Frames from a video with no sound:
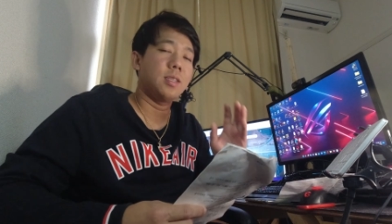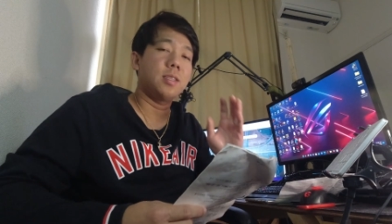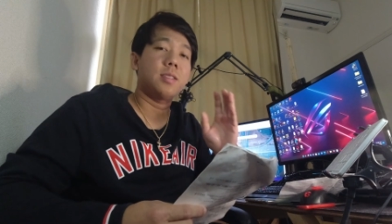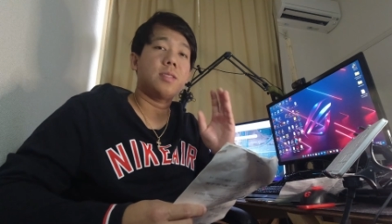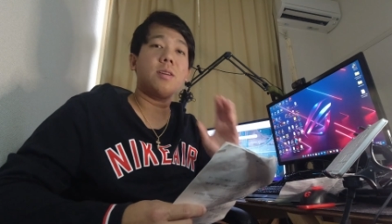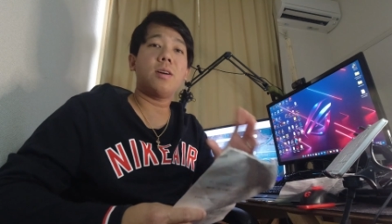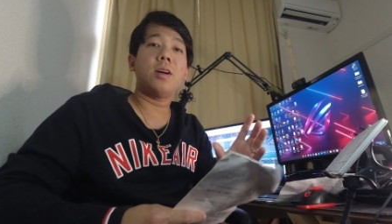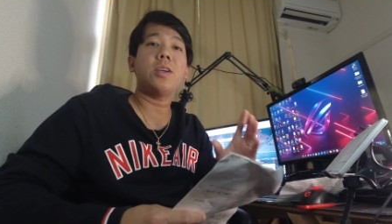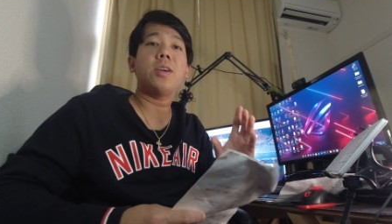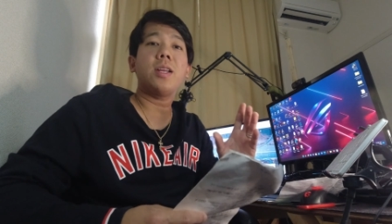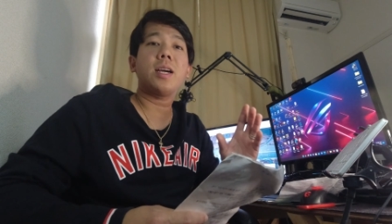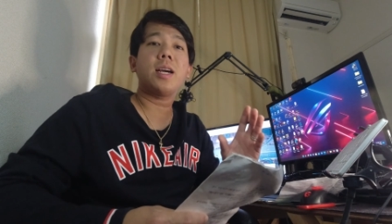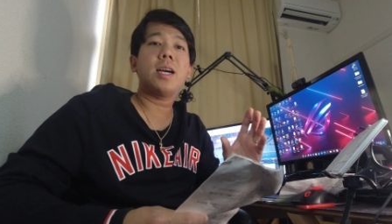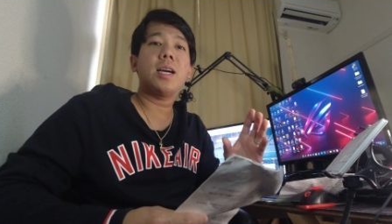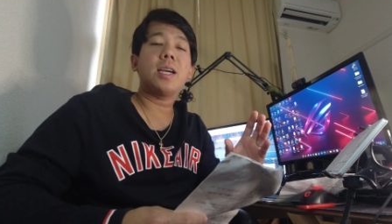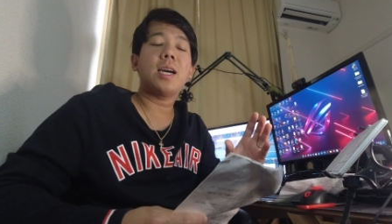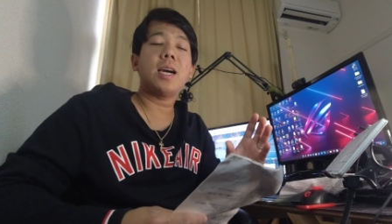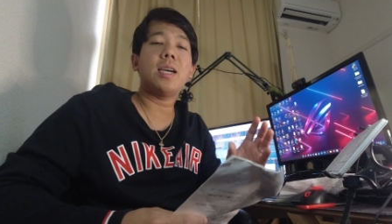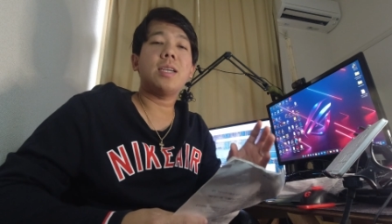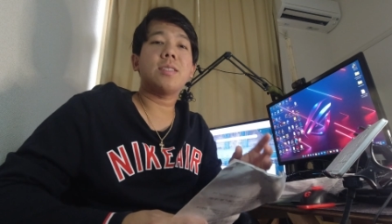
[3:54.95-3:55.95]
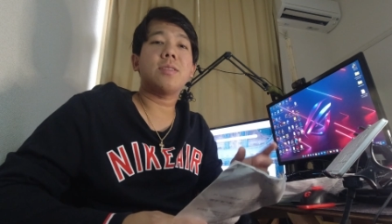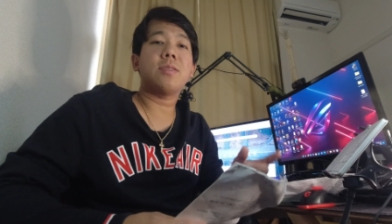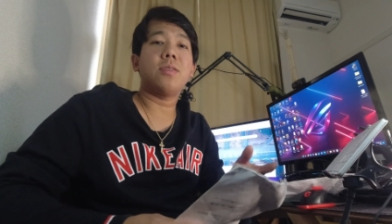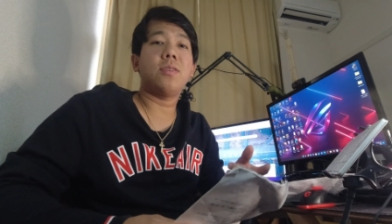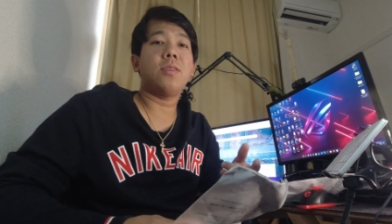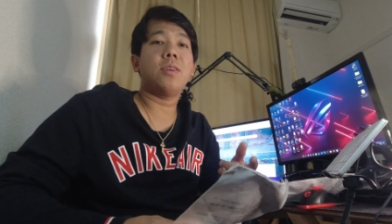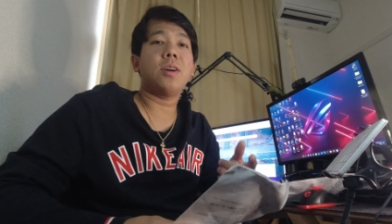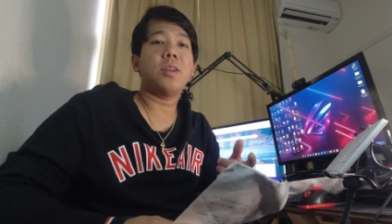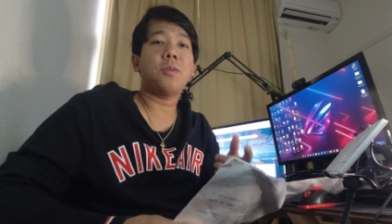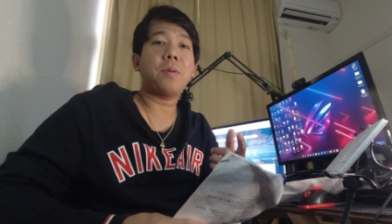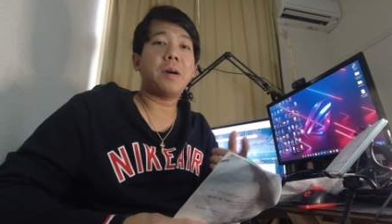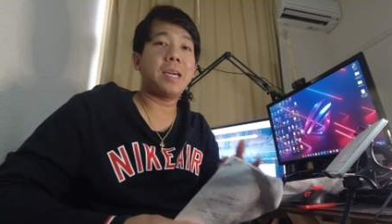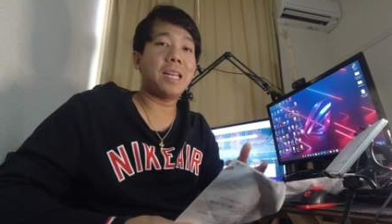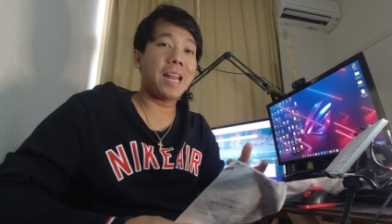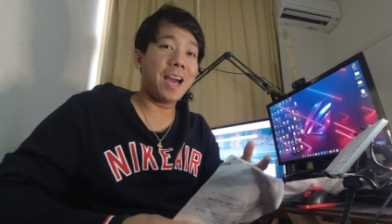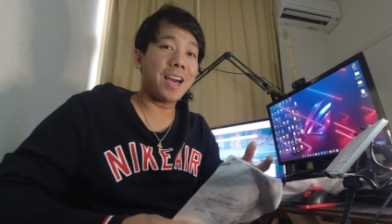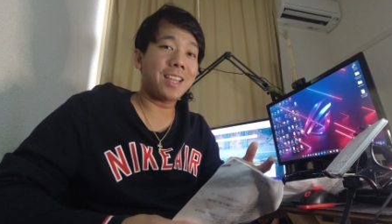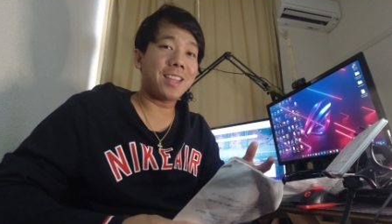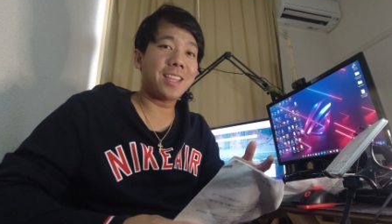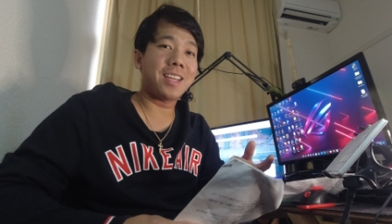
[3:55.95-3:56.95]
So, ayun na nga guys. So, ano pang
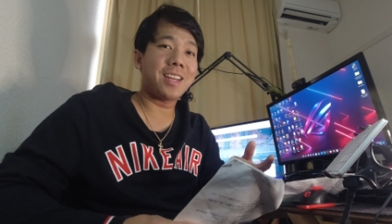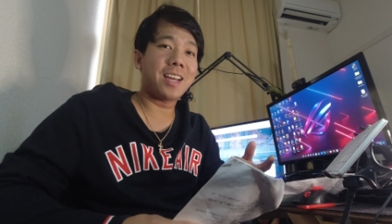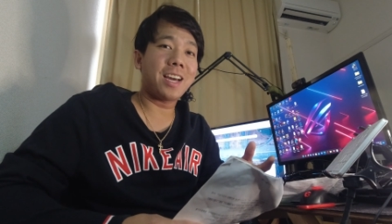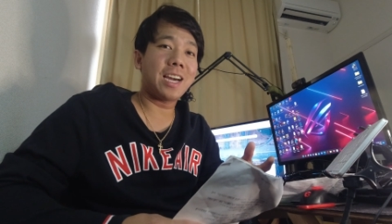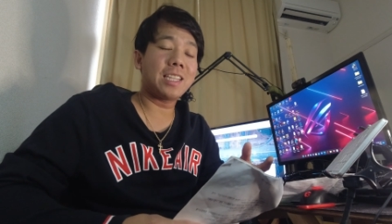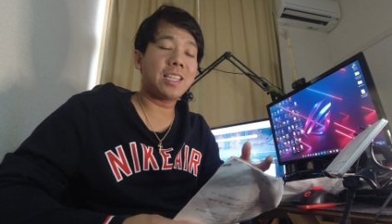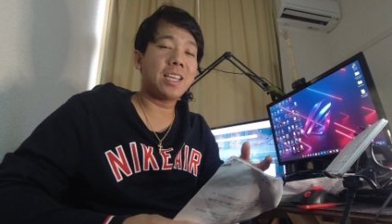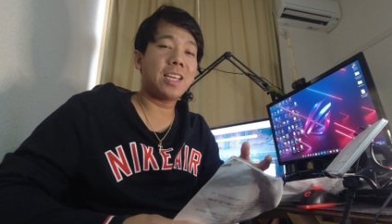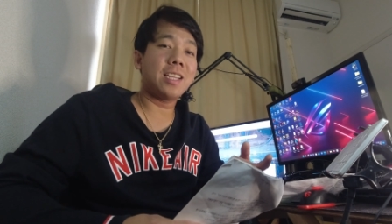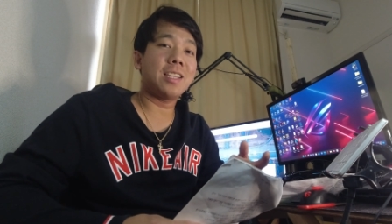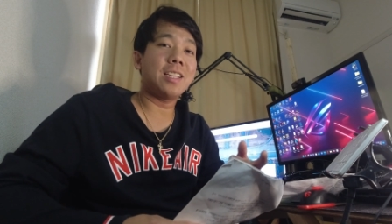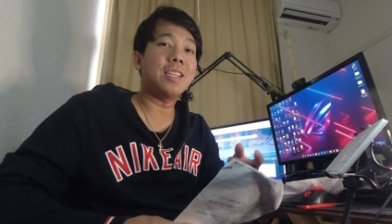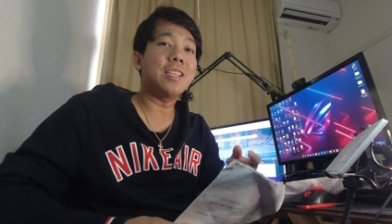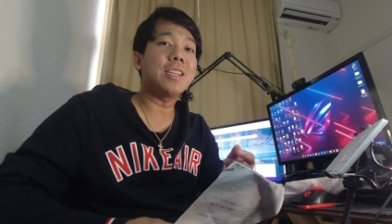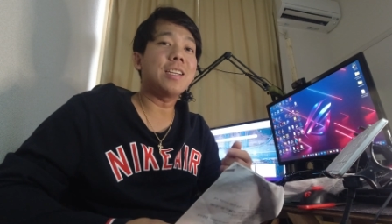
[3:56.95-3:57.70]
inaantay natin?